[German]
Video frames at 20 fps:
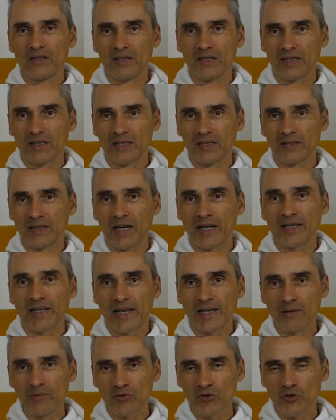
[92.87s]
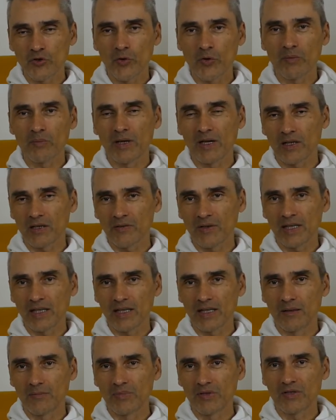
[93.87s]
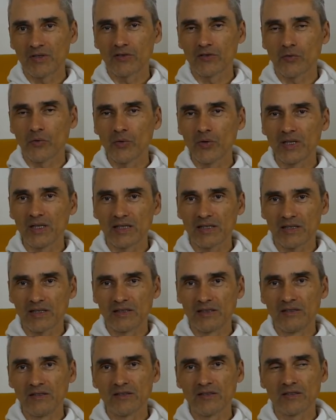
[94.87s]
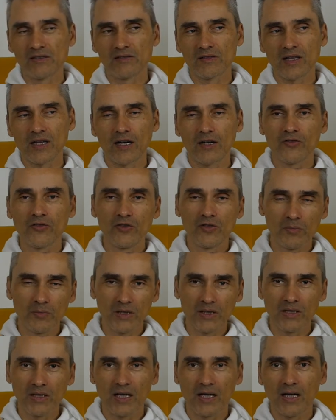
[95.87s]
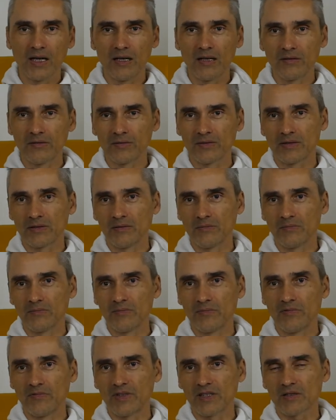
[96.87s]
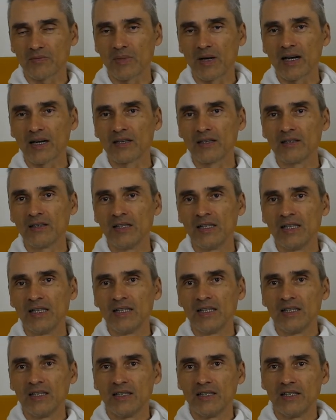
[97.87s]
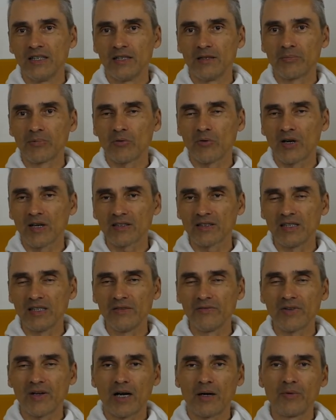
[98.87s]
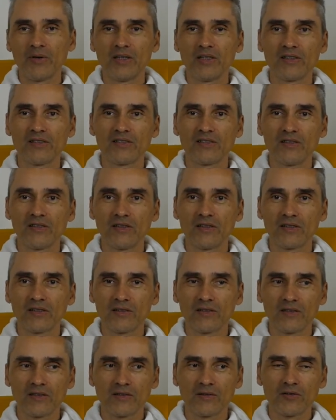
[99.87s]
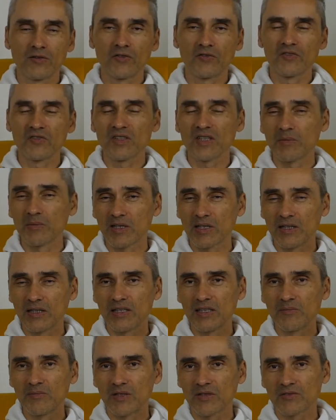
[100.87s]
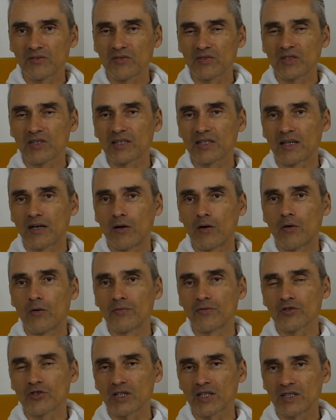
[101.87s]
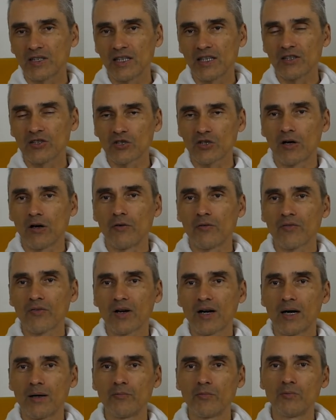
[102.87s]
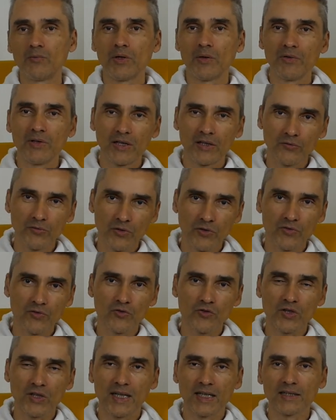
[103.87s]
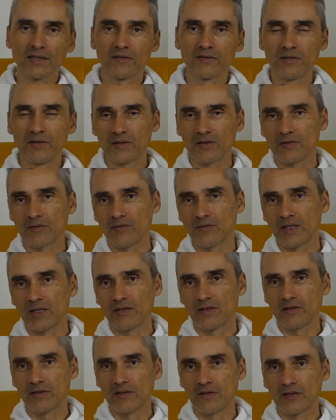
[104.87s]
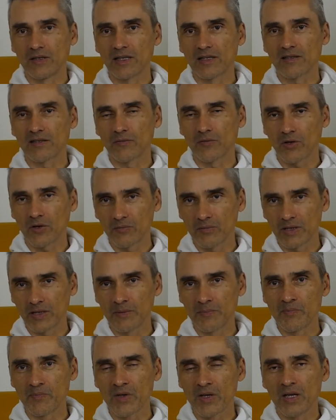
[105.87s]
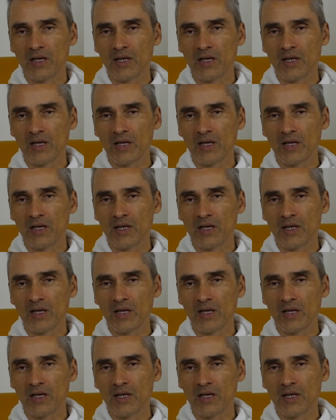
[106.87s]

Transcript: äh, an einem Stück mehr oder weniger ein bisschen ruhiger sind. Klar könnte man da äh, was machen, äh, proaktiv, aber ich, ich äh, konzentriere mich dann lieber sozusagen auf strategische Aufgaben, um dann wieder durchzustarten, in, wenn nächste Woche wieder